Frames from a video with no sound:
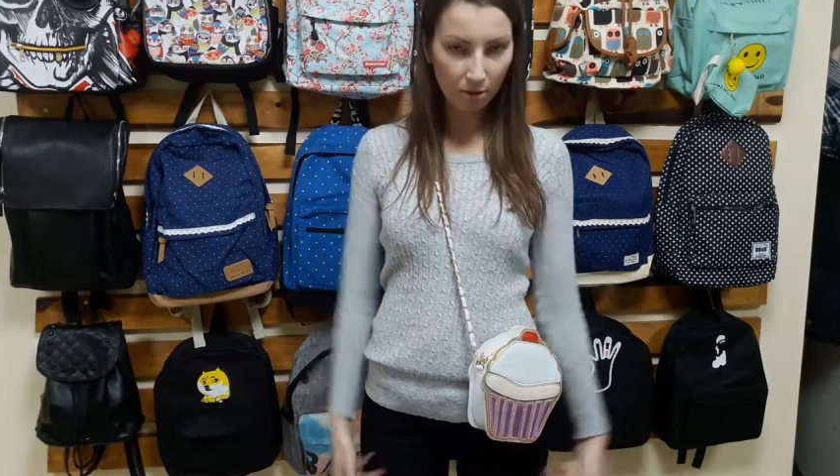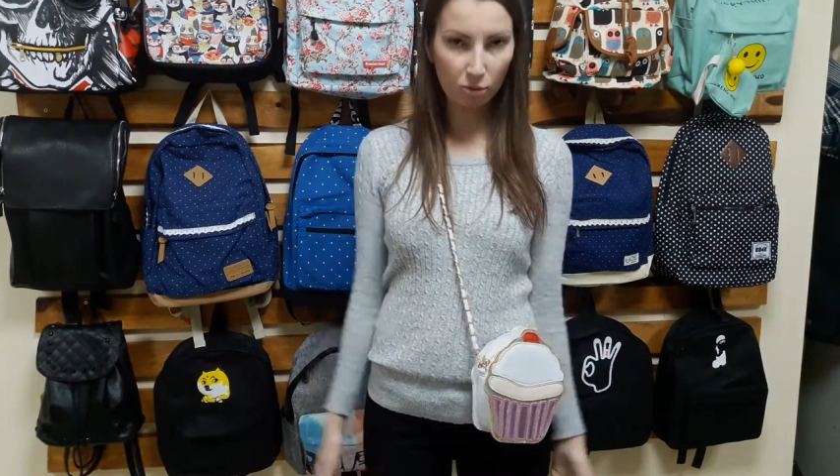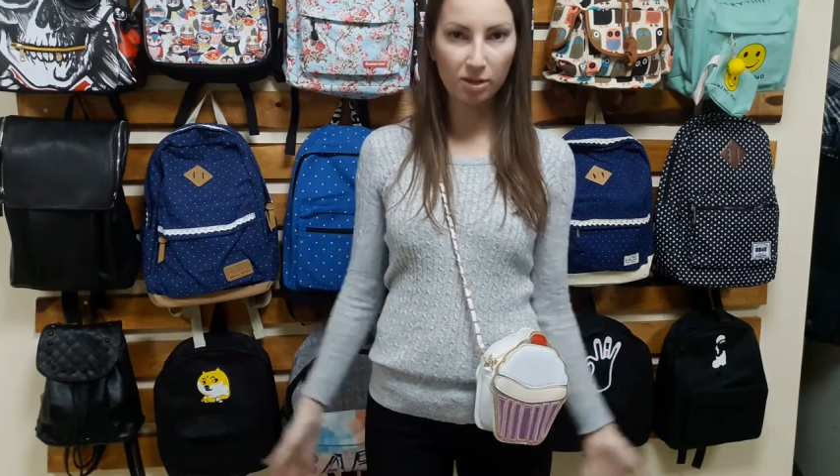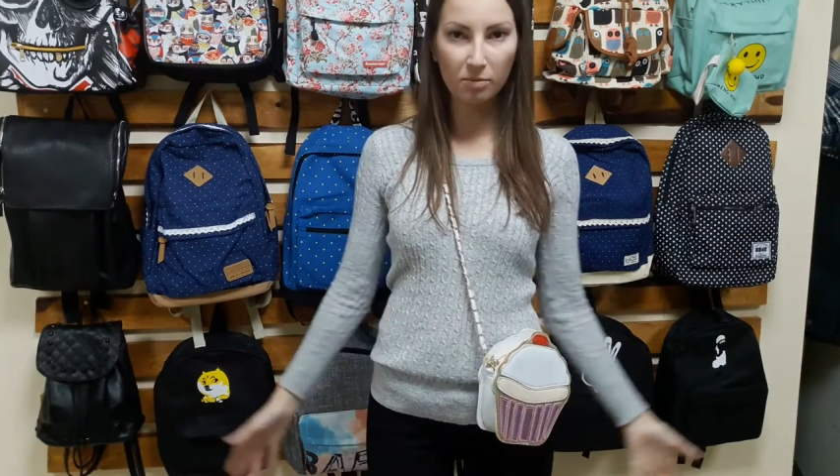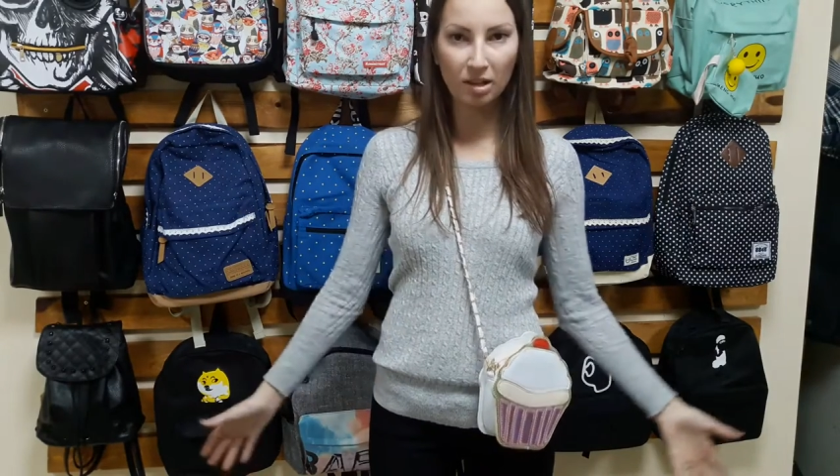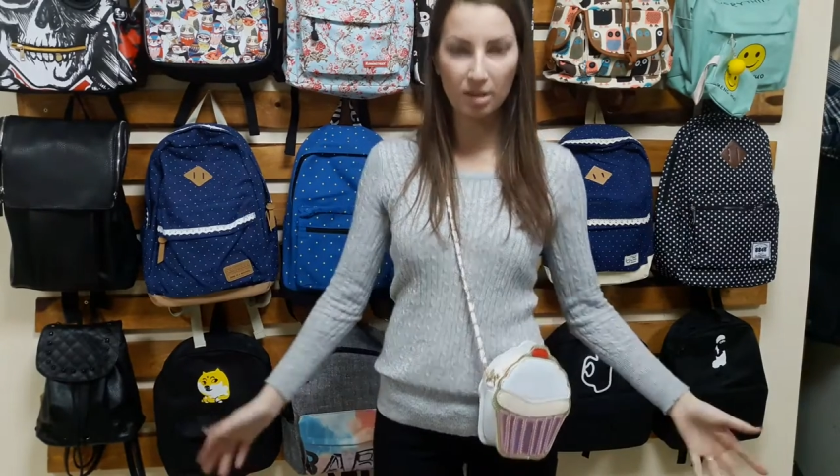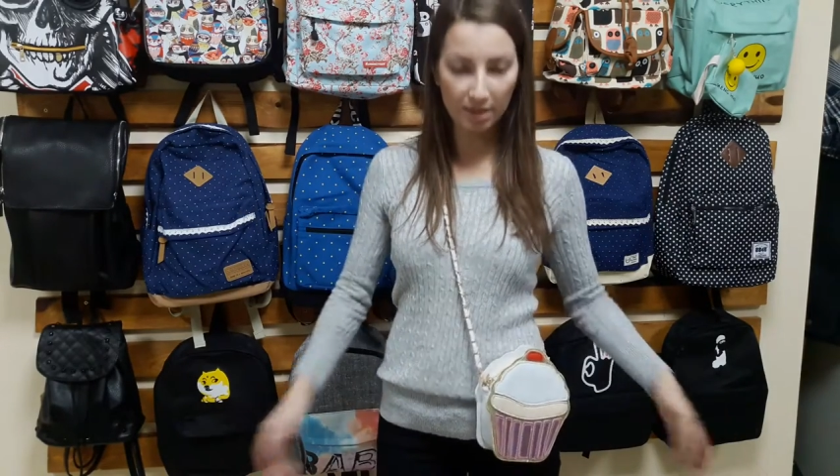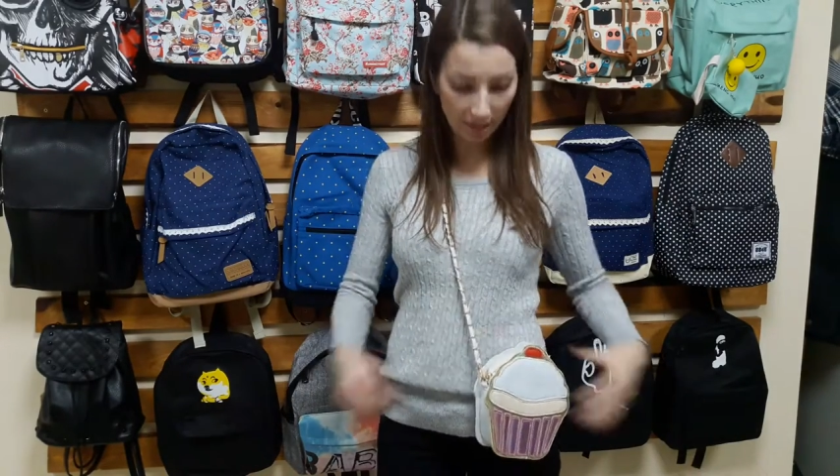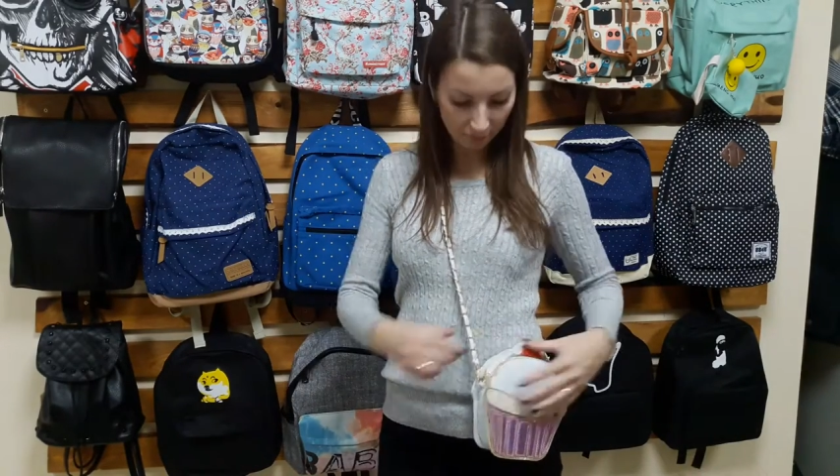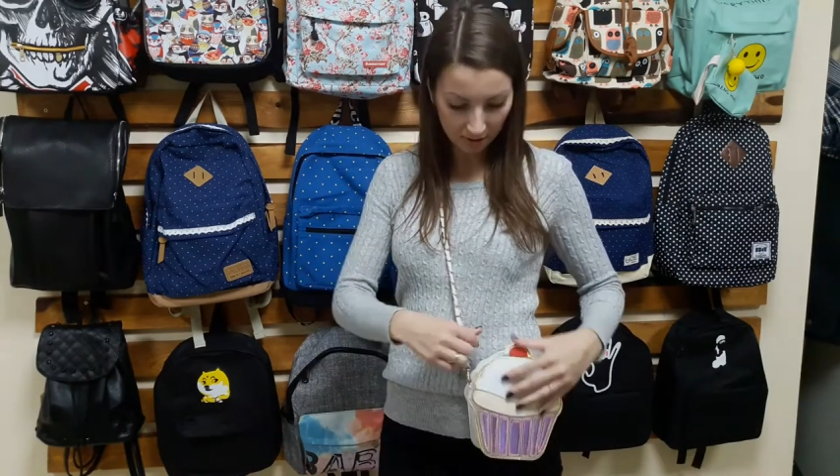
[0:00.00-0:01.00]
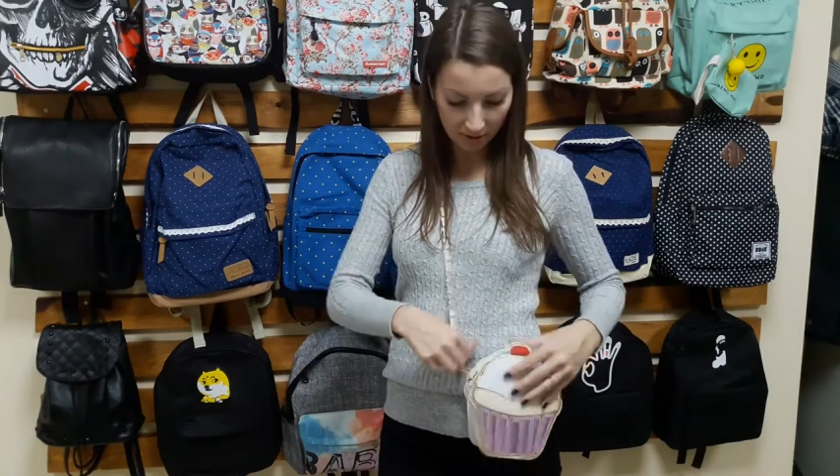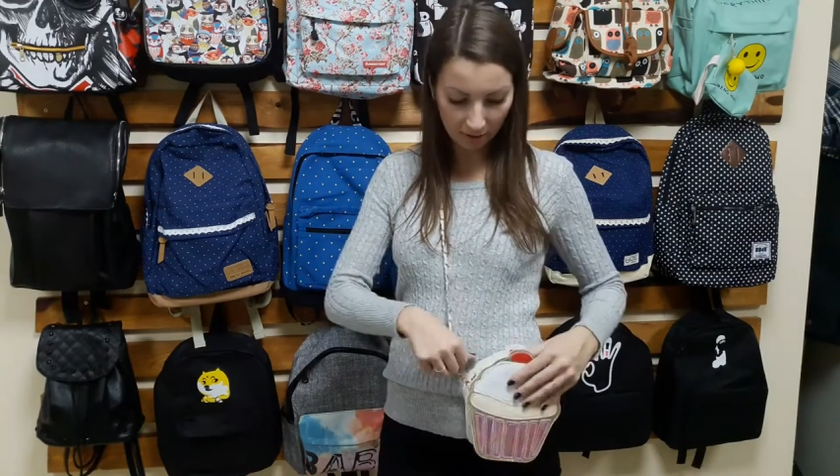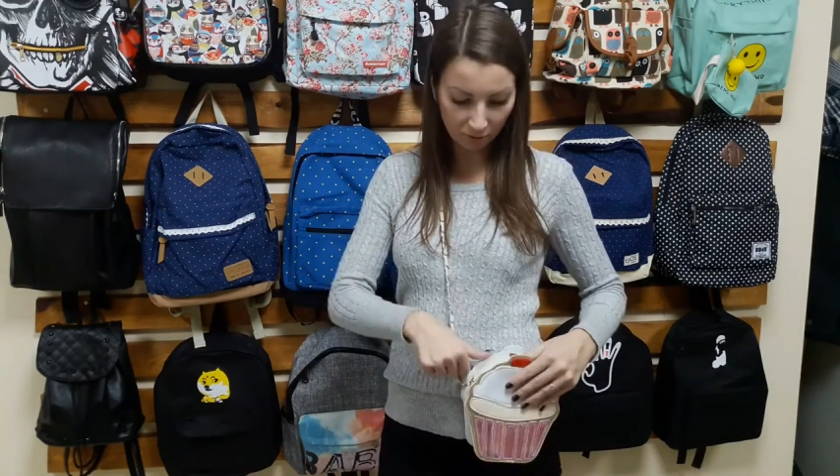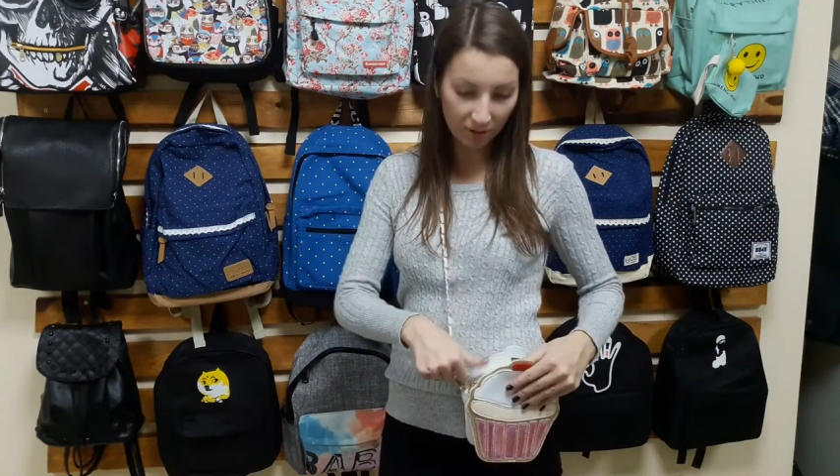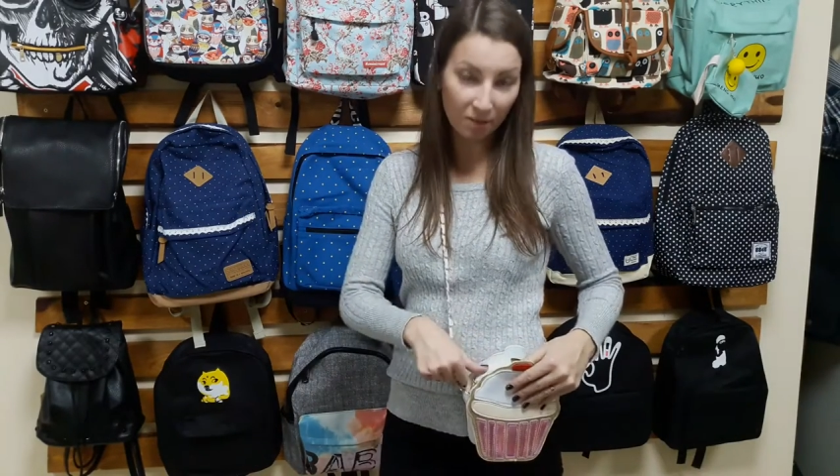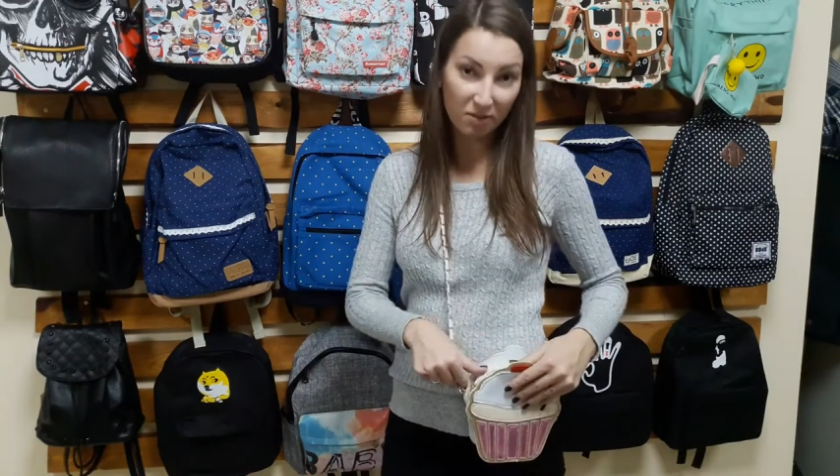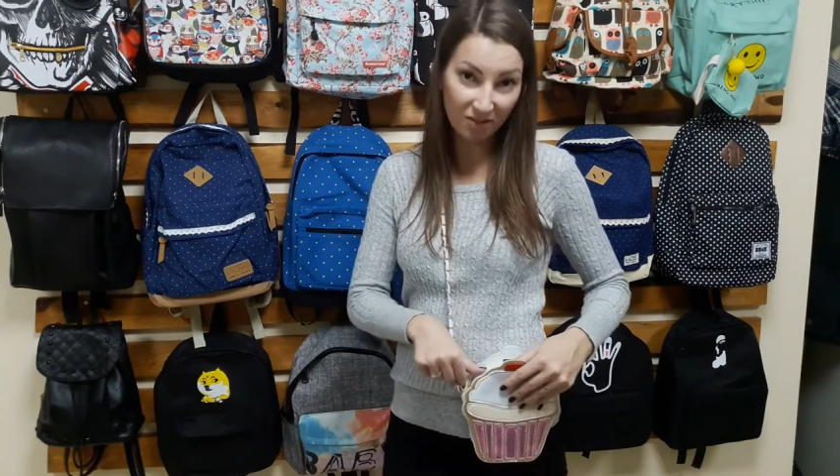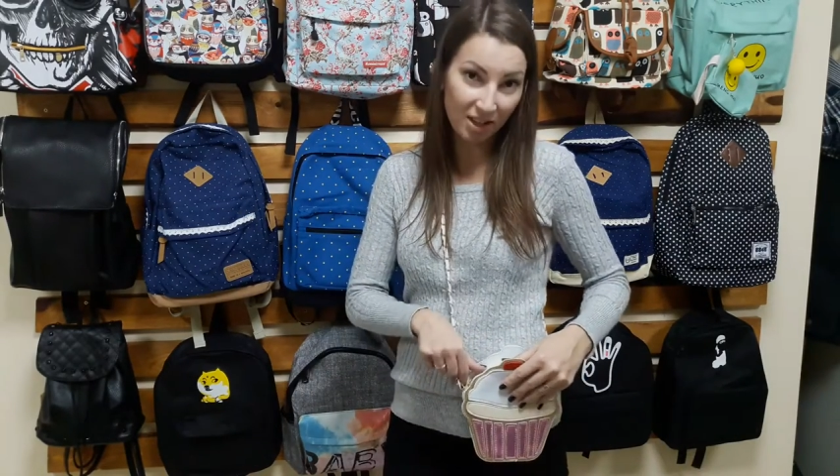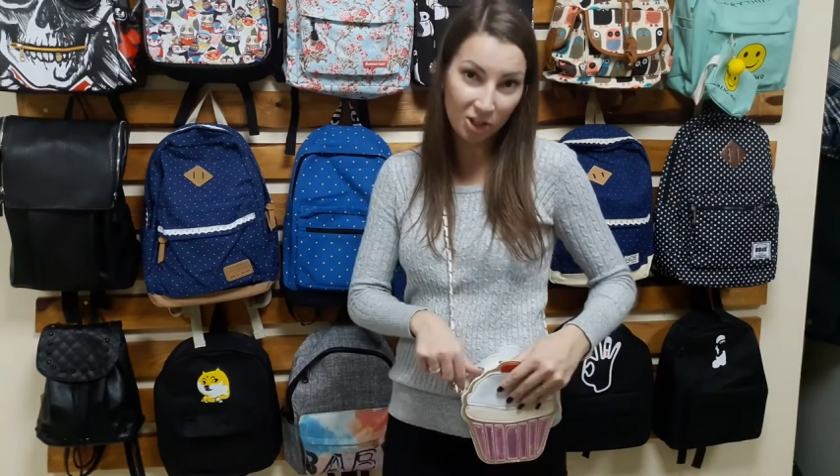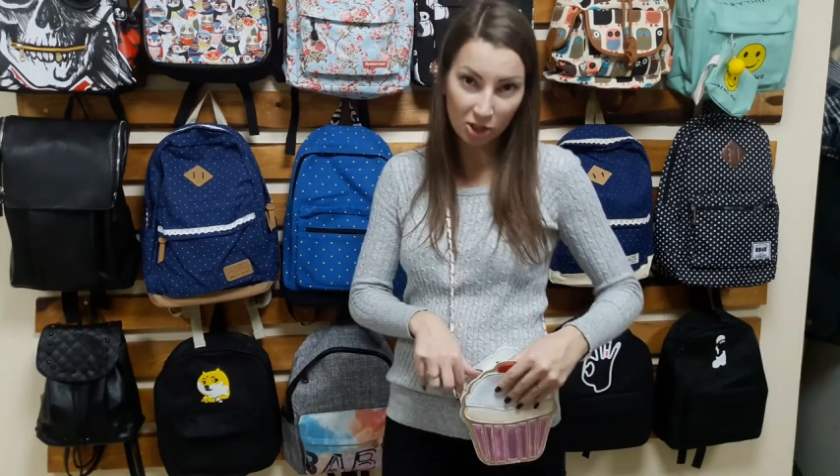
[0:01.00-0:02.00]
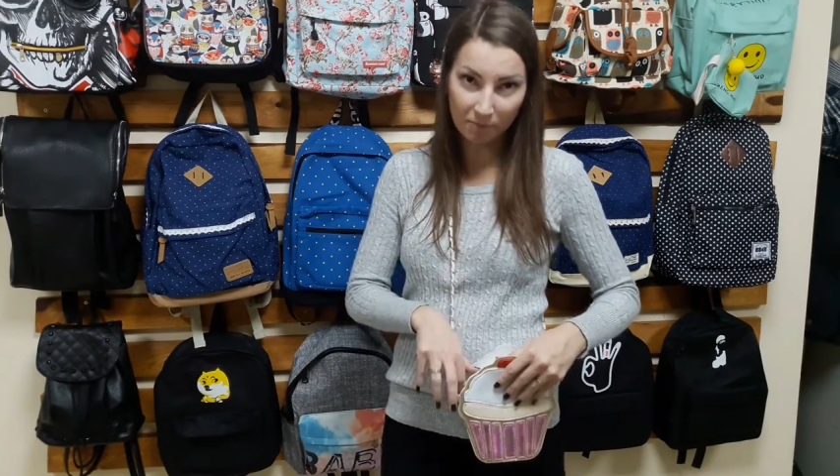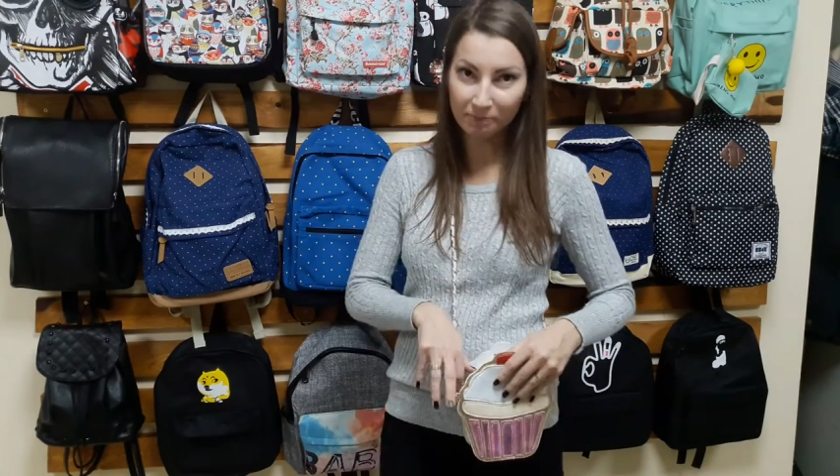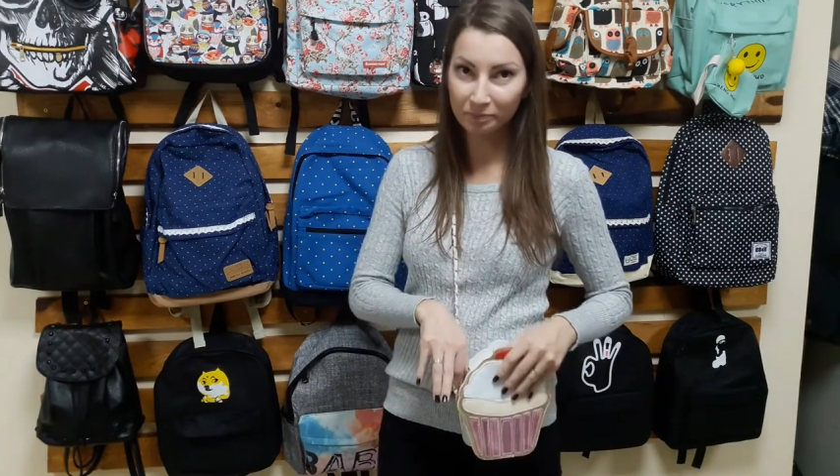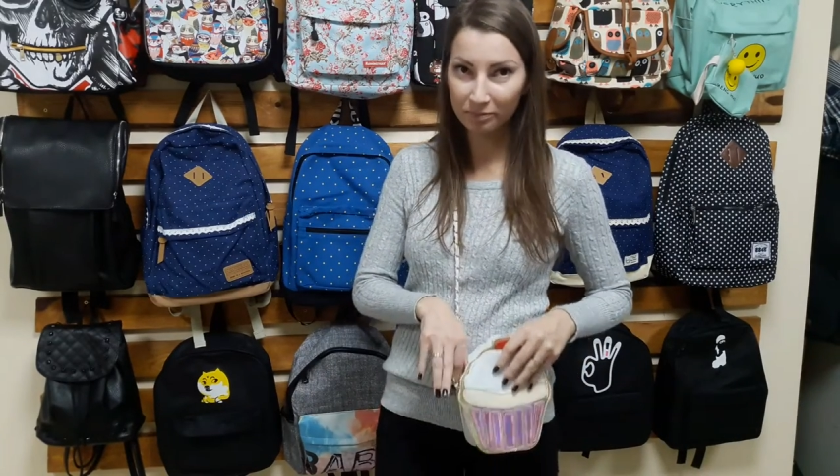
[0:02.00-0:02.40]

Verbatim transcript: рост метр семьдесят, но ну, это мы вырежем.